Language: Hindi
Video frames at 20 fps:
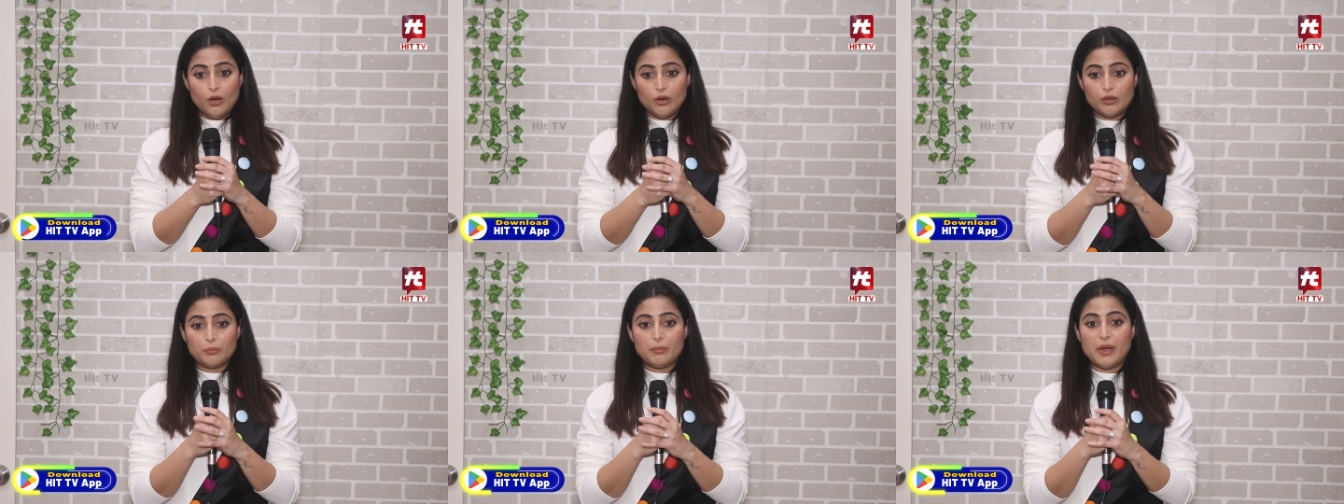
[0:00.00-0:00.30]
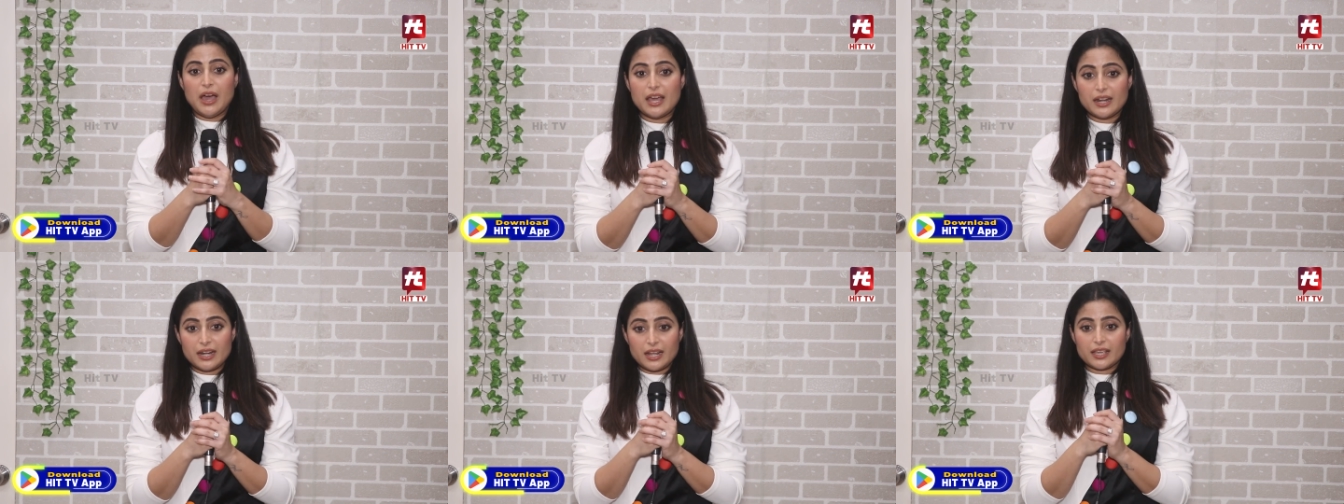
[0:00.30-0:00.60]
और
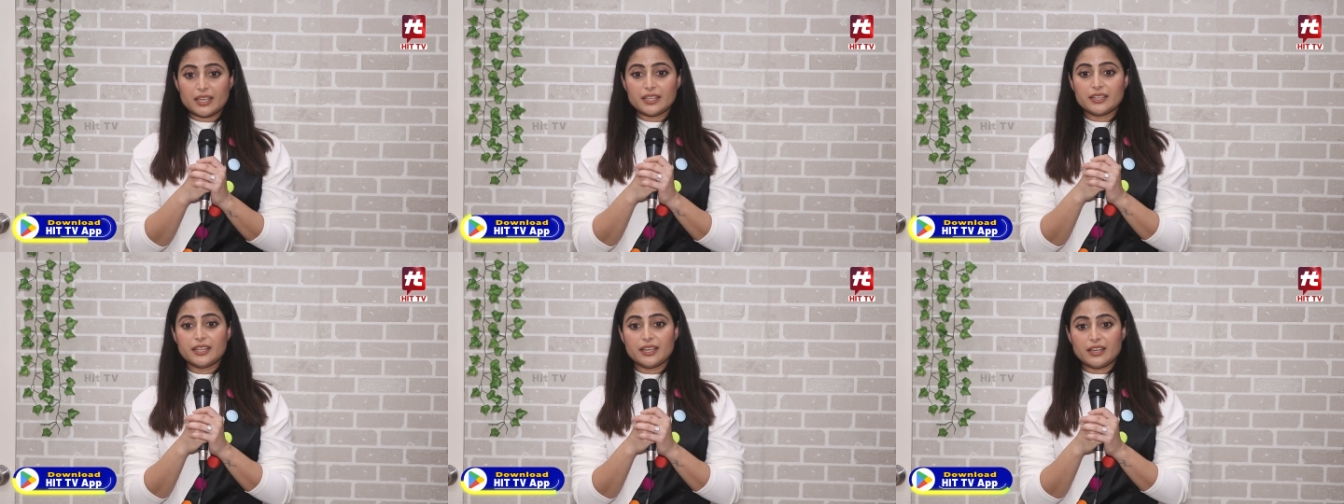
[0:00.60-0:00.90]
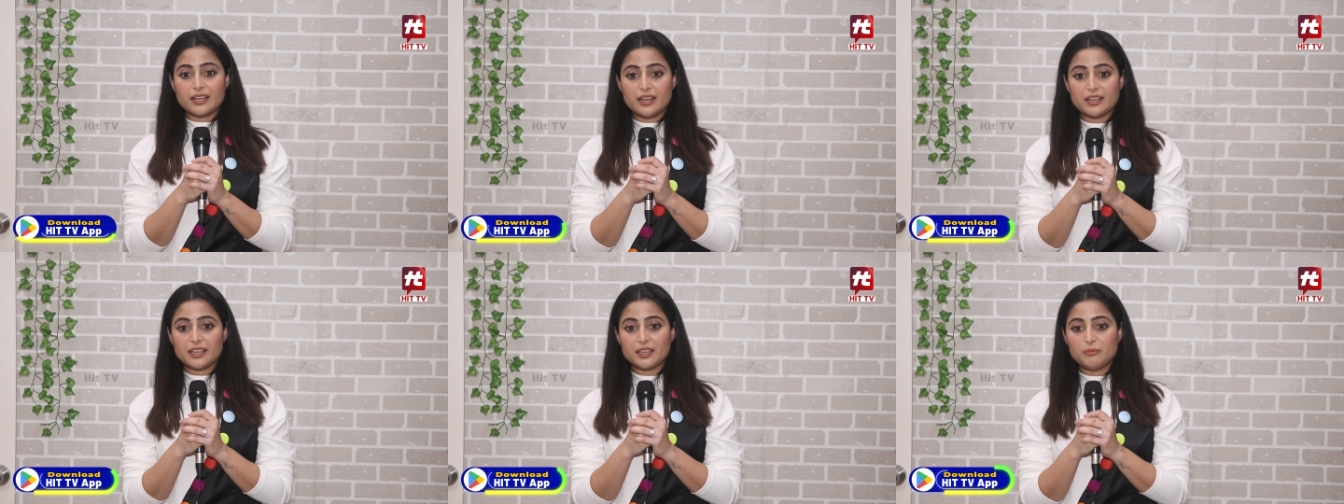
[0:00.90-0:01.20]
बाहर आके
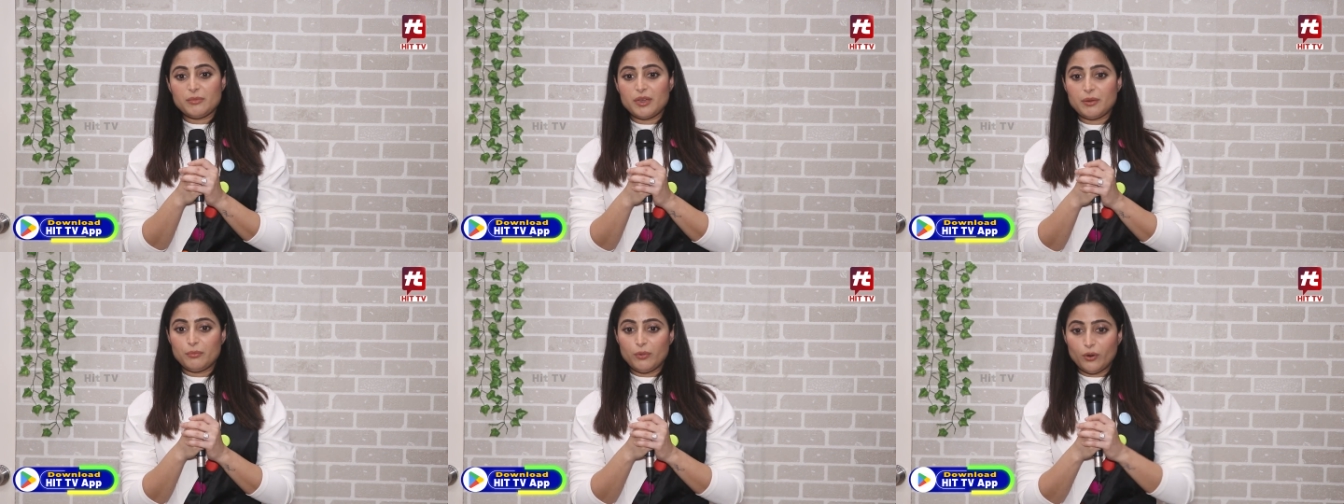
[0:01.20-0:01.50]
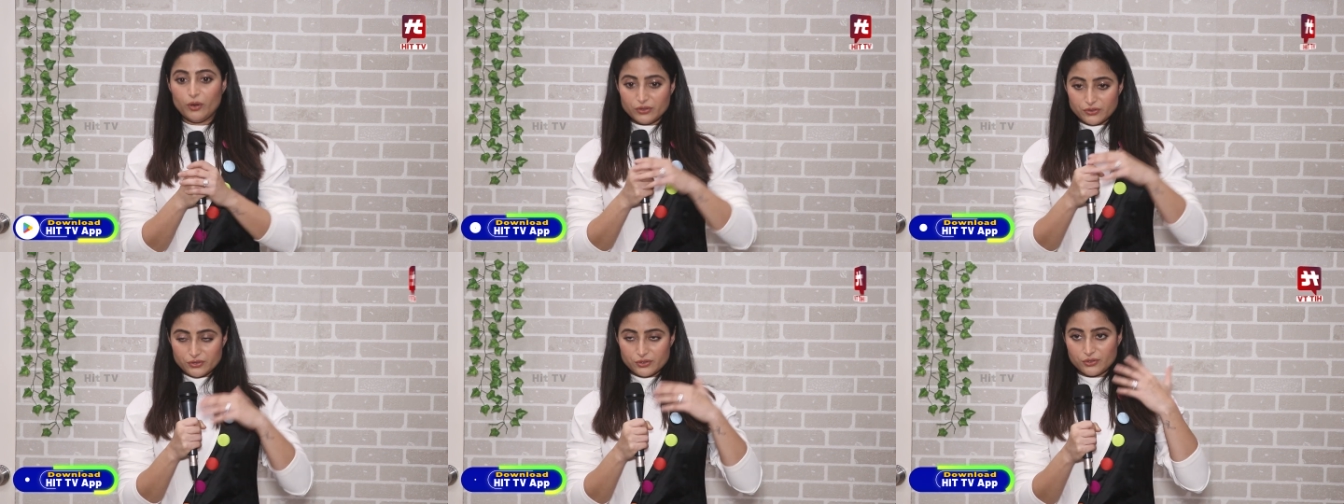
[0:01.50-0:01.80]
देखा कि मैं
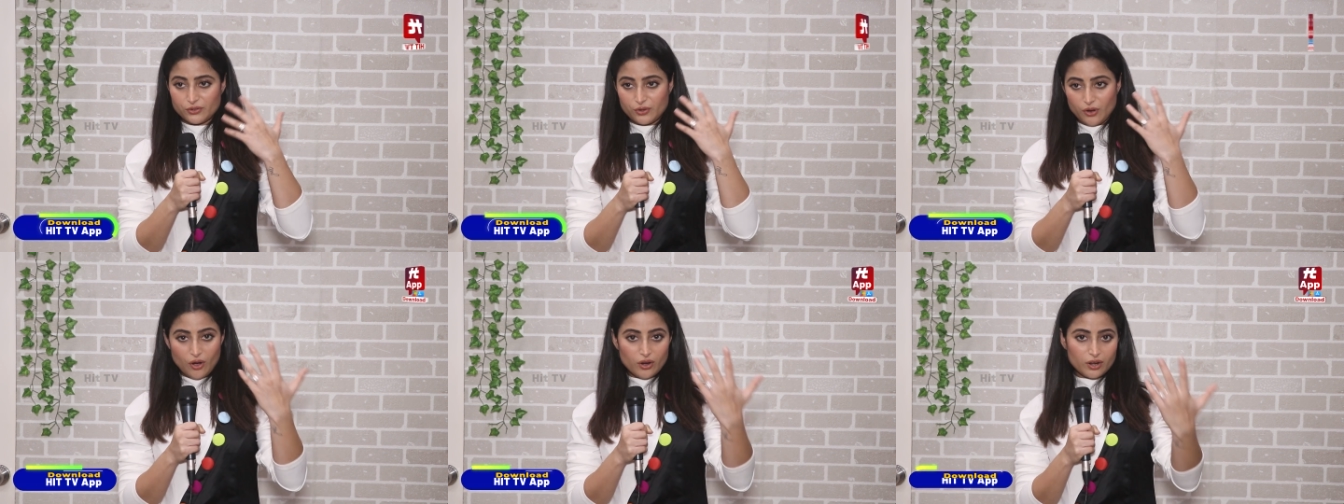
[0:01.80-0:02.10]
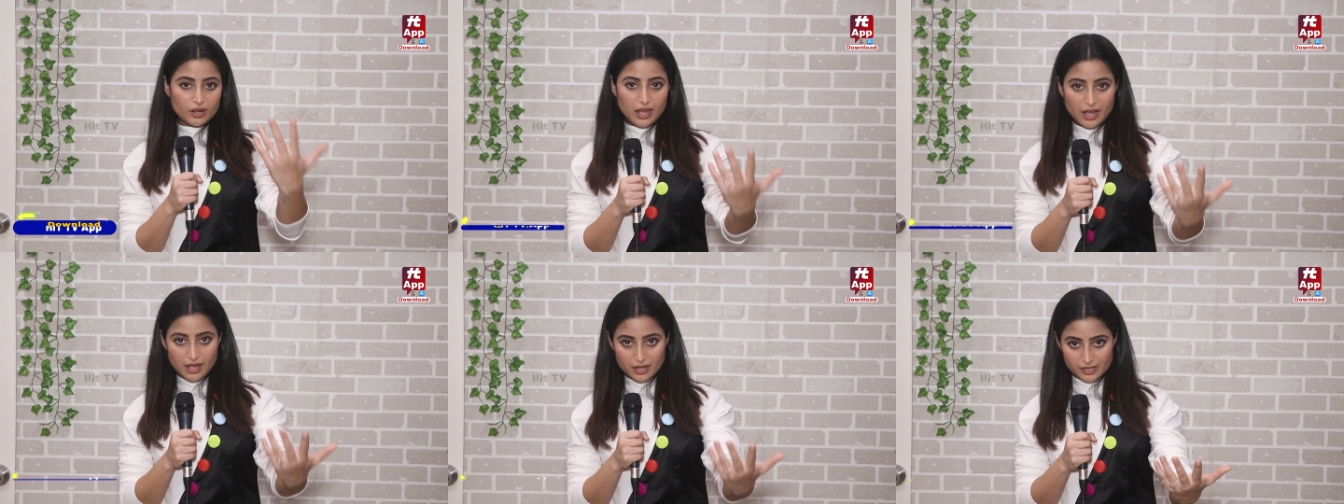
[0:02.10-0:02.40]
बहुत
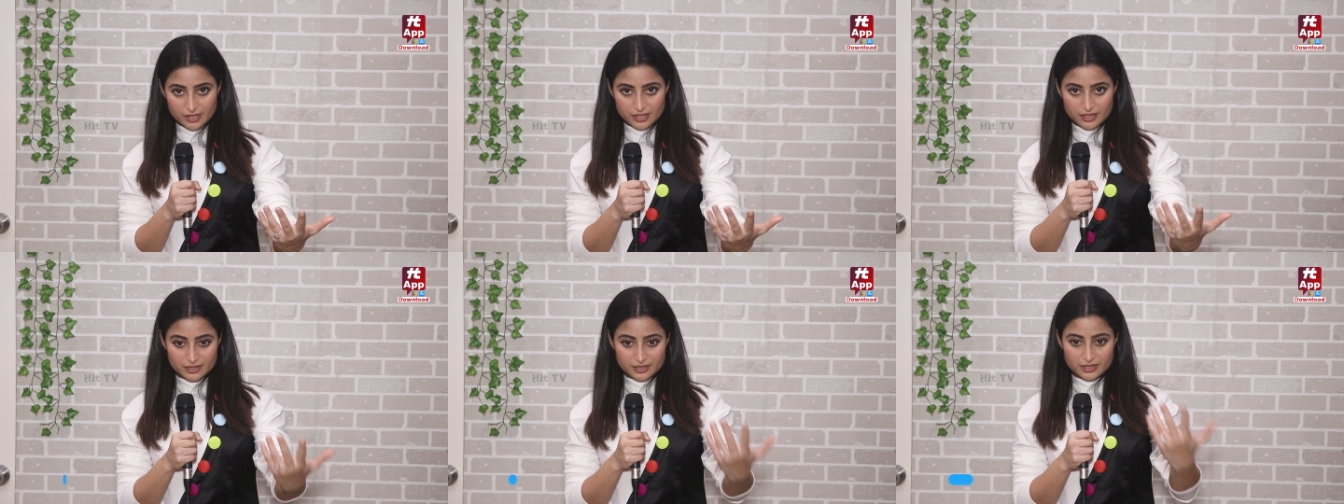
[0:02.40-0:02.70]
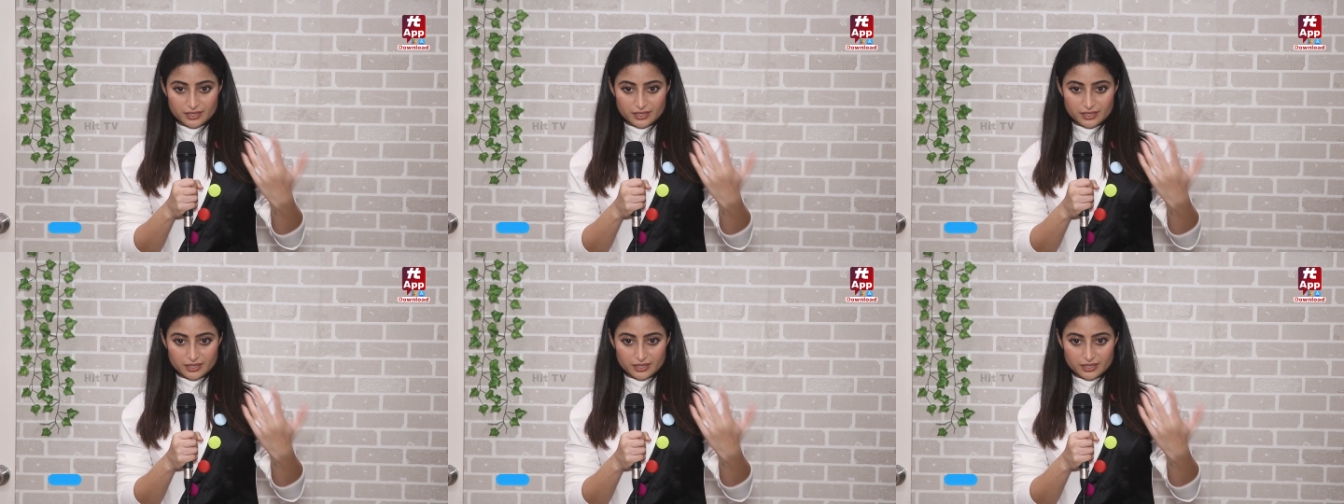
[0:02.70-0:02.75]
स्ट्रांग आ रही